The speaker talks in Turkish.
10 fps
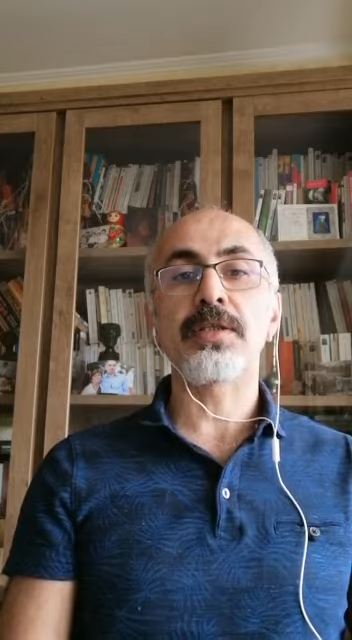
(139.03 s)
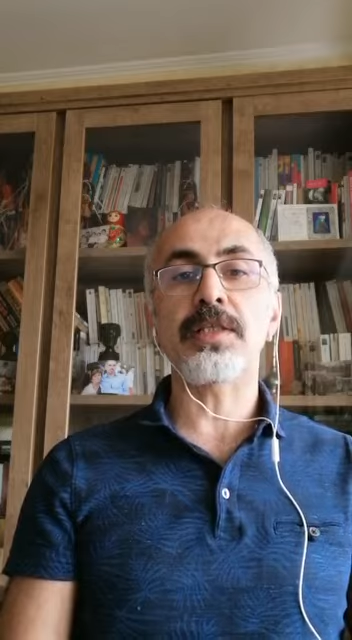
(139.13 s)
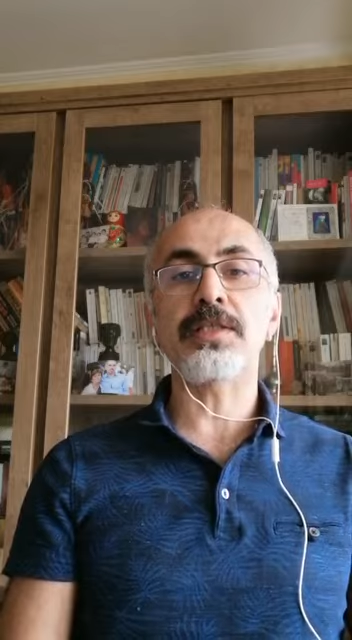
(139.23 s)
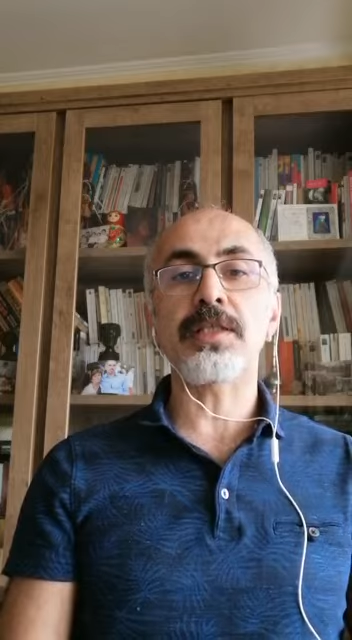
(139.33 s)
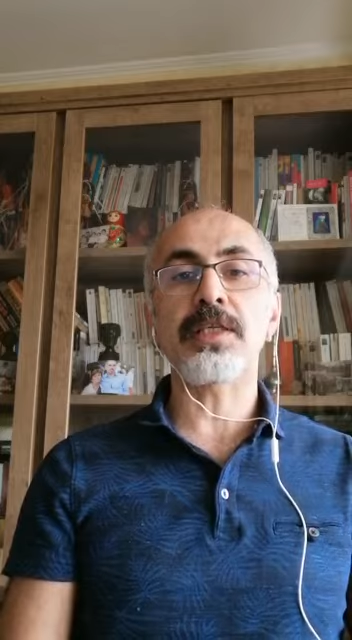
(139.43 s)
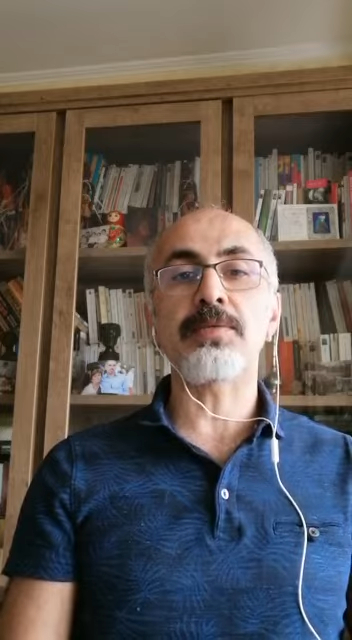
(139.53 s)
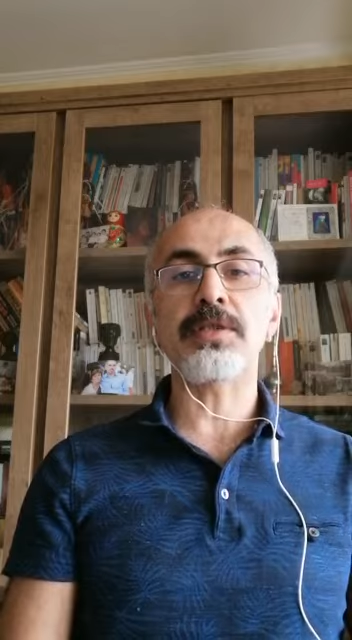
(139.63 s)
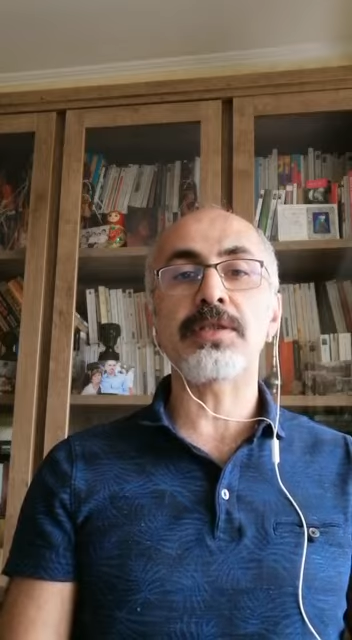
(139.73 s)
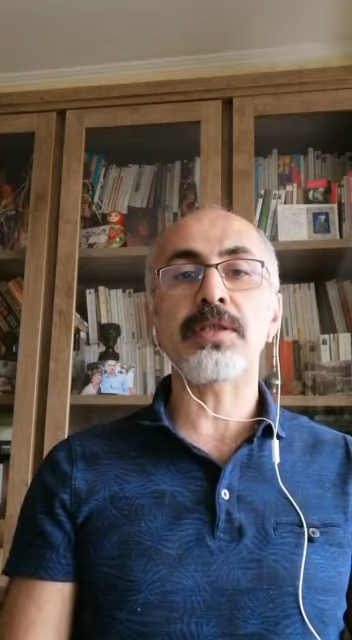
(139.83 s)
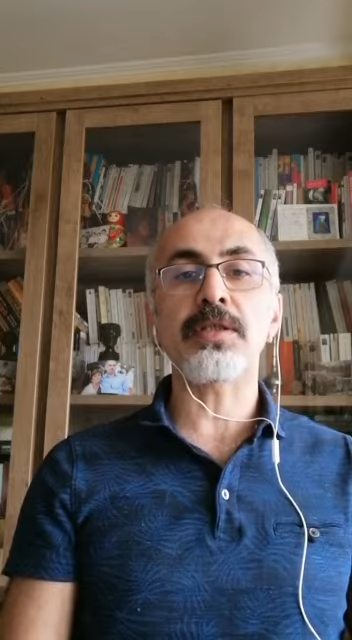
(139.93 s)

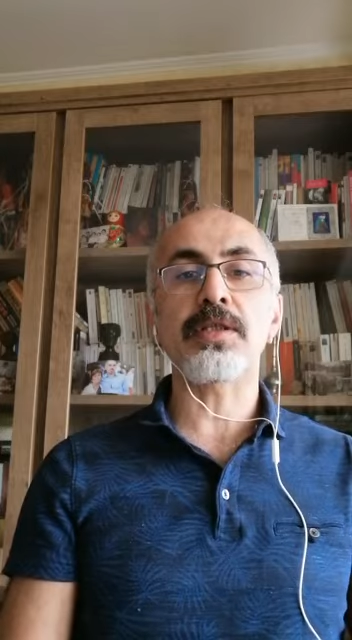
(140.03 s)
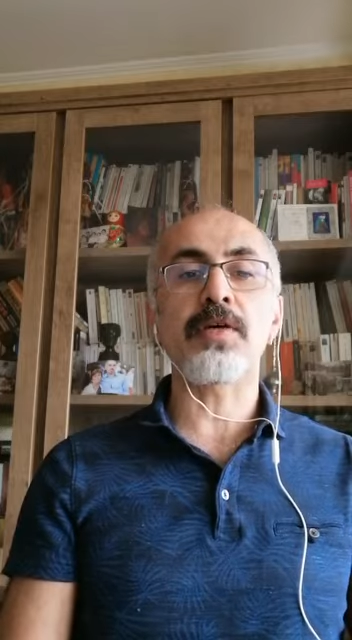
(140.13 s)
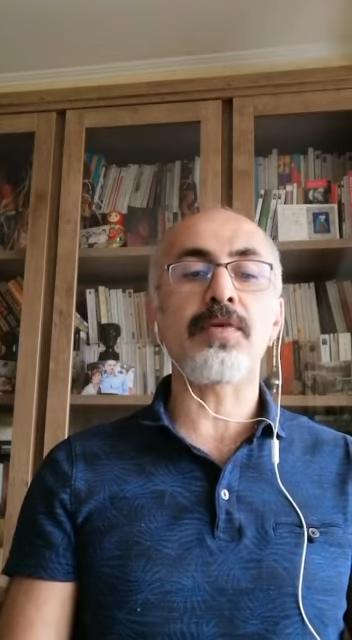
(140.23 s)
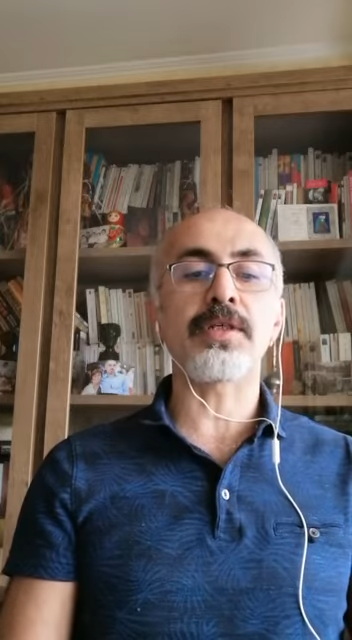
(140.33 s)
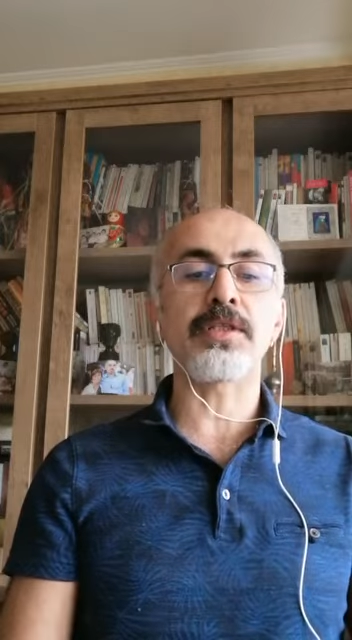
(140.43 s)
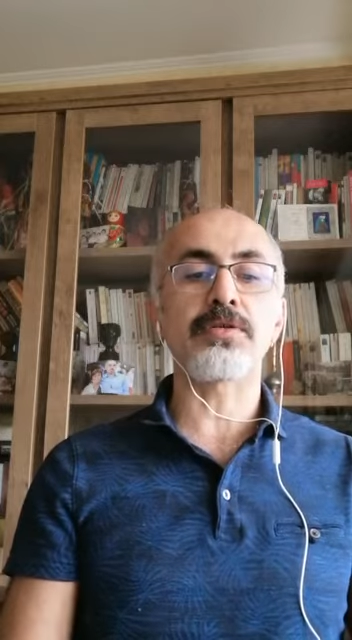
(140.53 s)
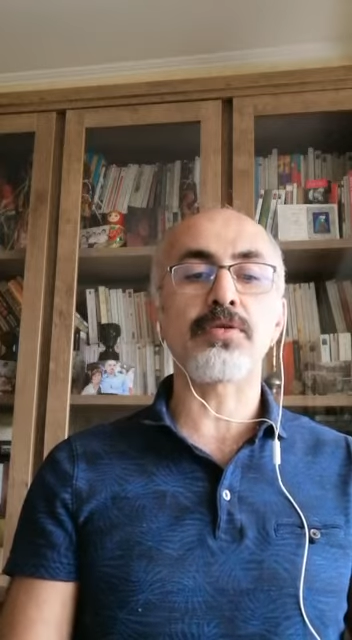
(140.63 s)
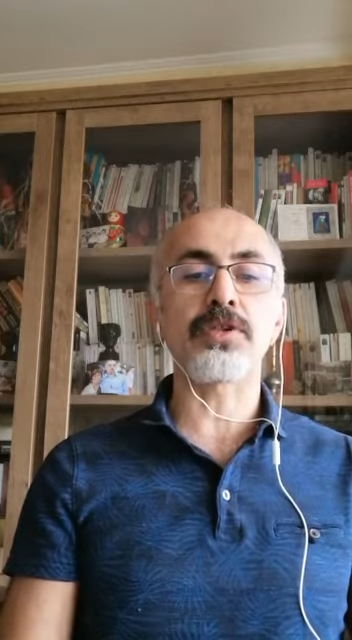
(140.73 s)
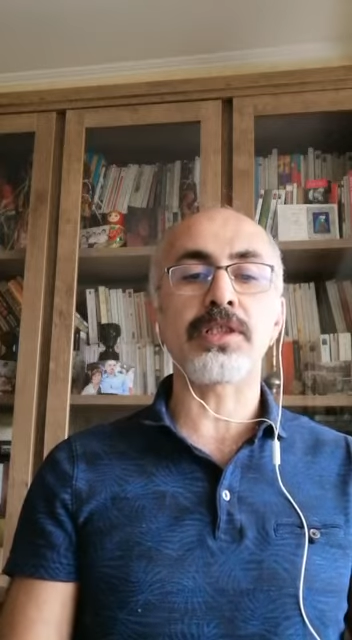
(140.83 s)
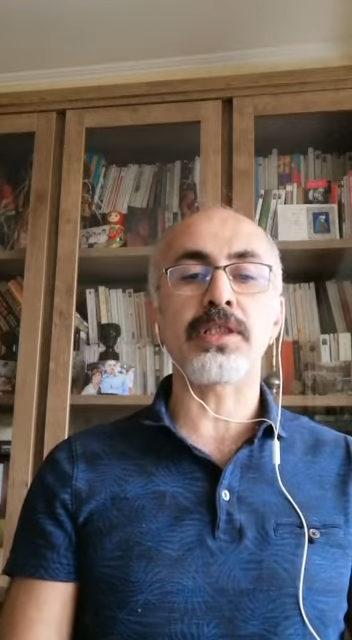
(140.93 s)
desteklenmesi ise kafalarda
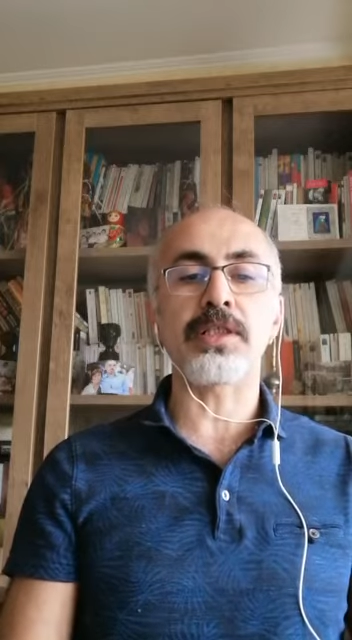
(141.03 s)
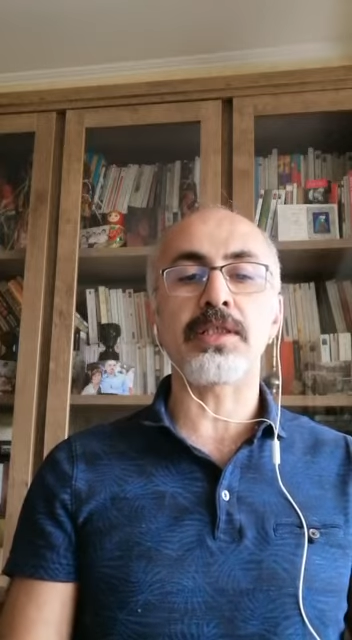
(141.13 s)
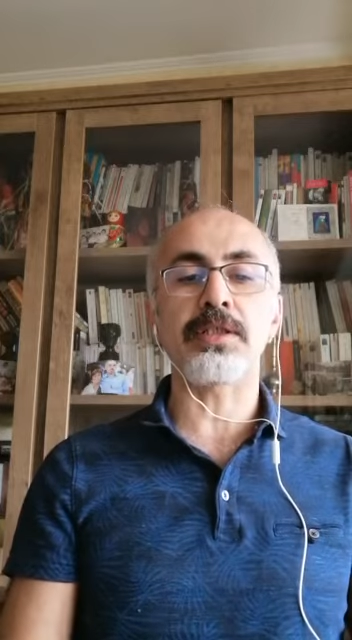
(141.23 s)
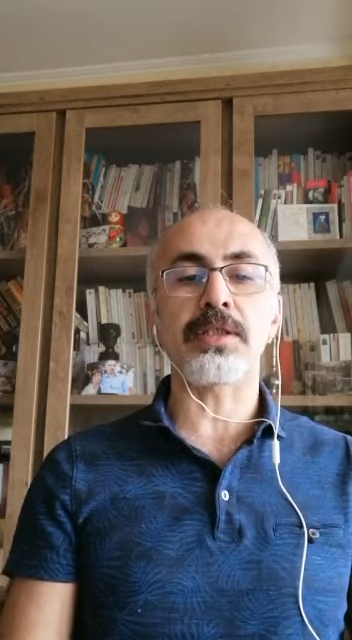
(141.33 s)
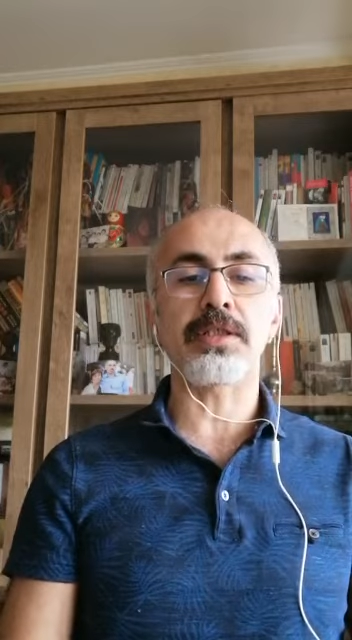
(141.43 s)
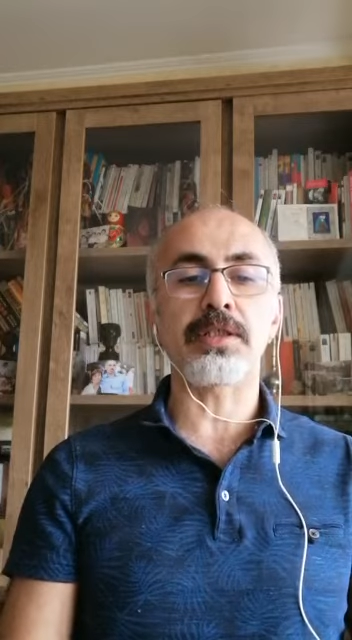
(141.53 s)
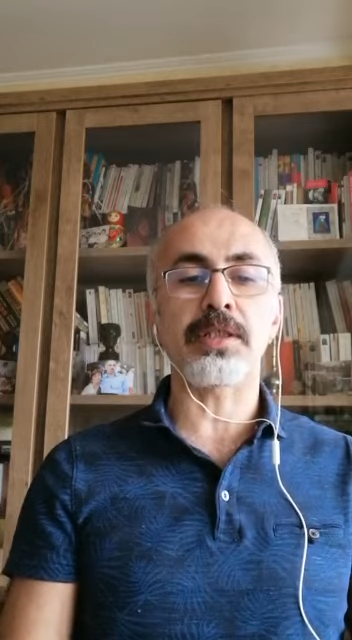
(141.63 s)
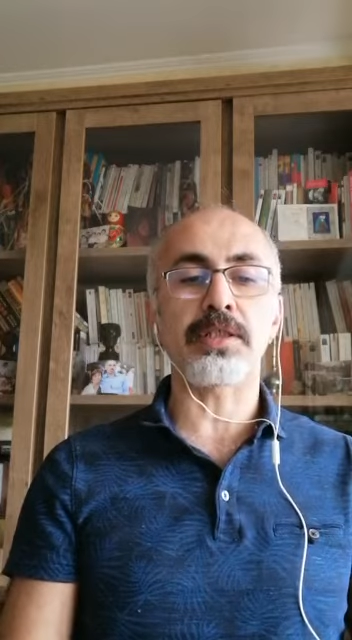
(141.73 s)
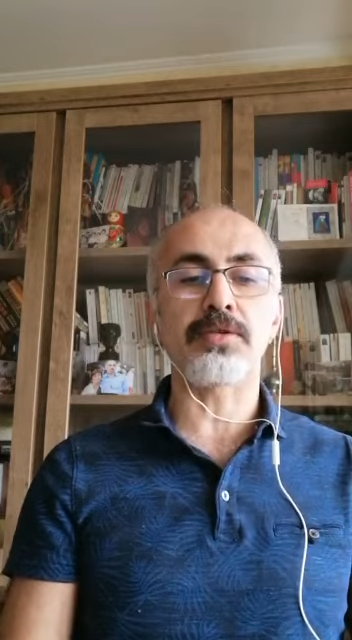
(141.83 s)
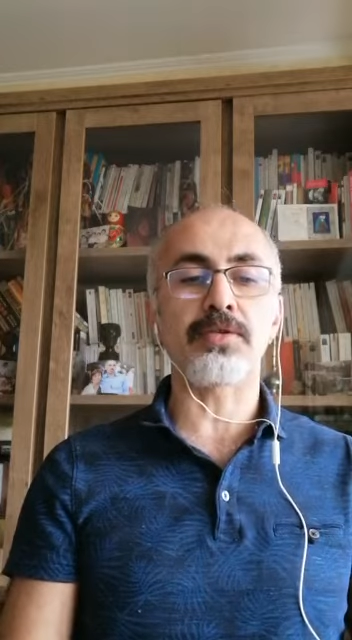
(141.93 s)
soru işaretleri
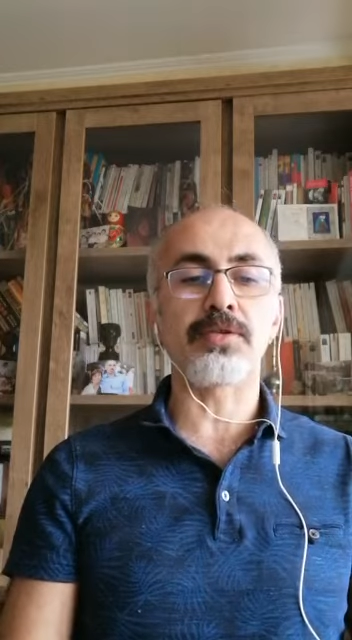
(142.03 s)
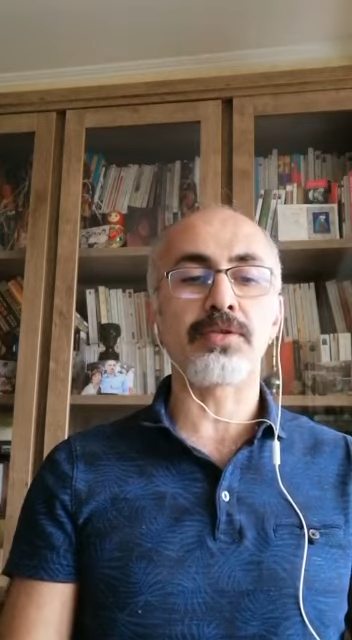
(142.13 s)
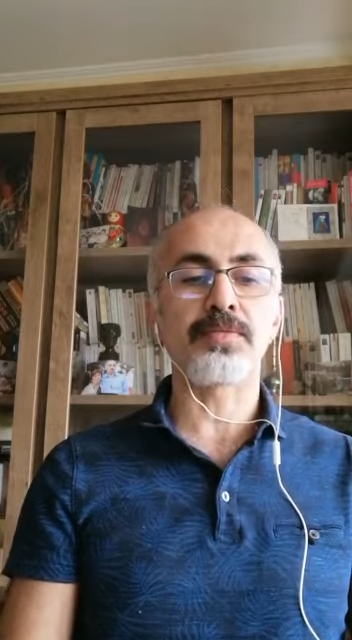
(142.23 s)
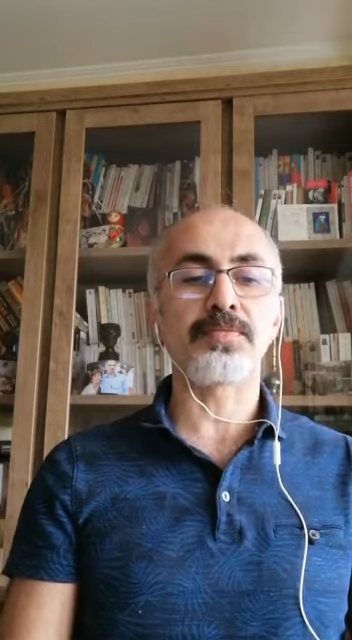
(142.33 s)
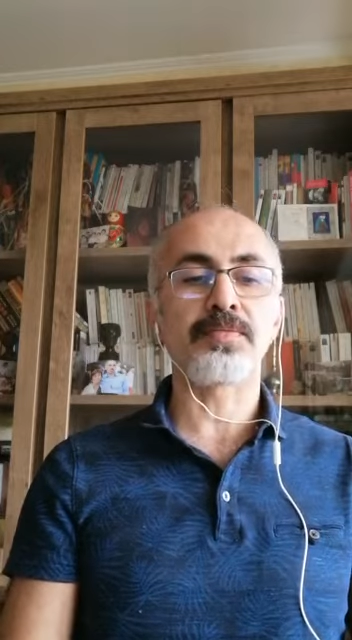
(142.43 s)
yaratıyor.